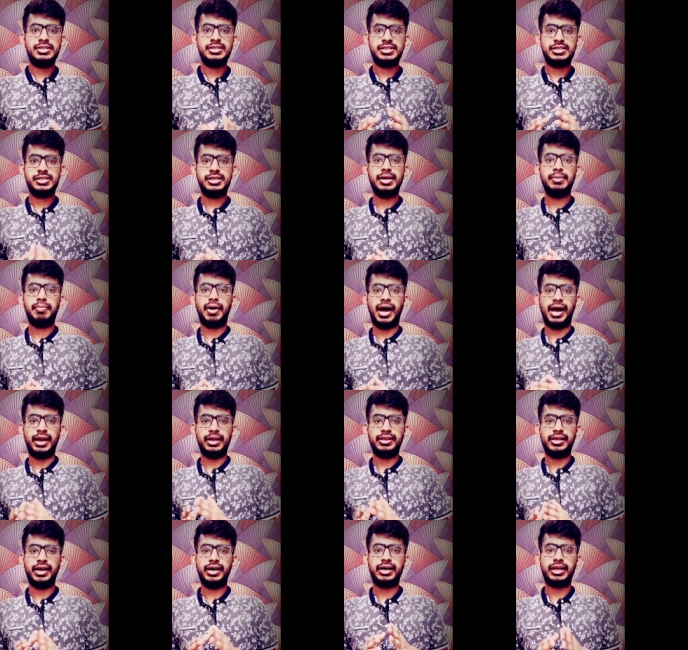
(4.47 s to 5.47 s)
जिसने
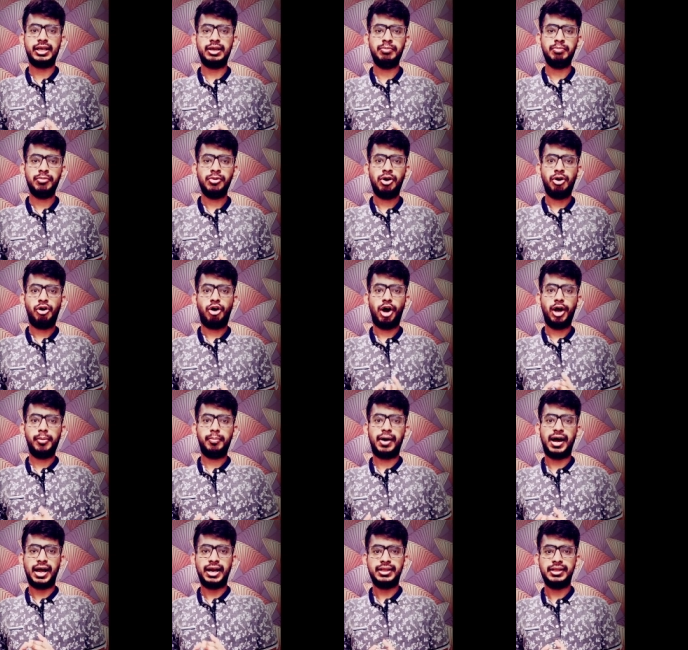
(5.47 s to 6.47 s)
भारतीय टीम और
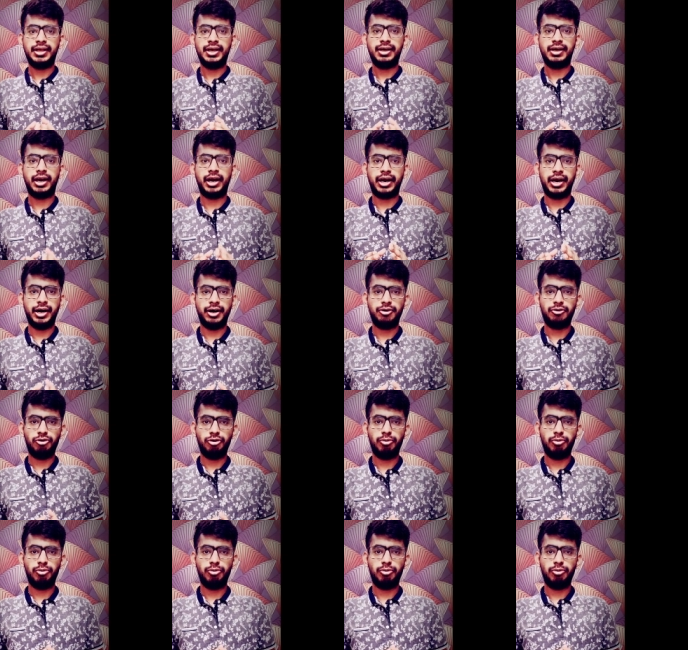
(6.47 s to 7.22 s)
भारतीय क्रिकेट